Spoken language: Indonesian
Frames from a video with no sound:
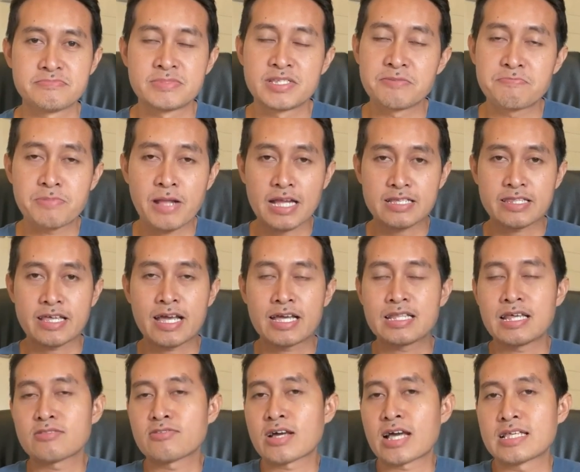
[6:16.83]

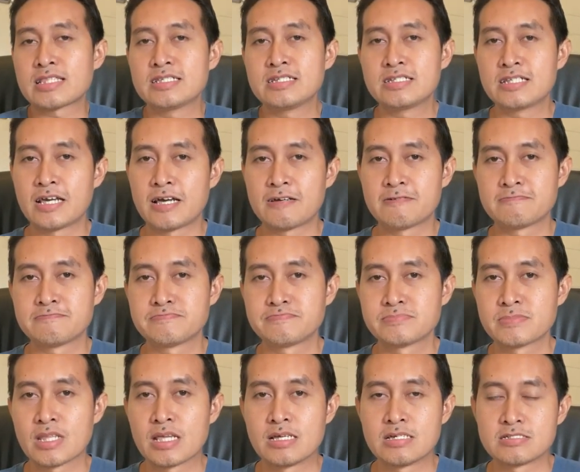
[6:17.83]
dipraktekkan ataukah tidak.
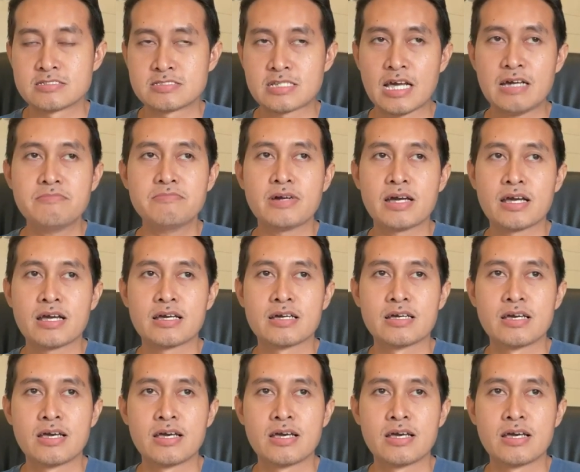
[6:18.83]
Sama,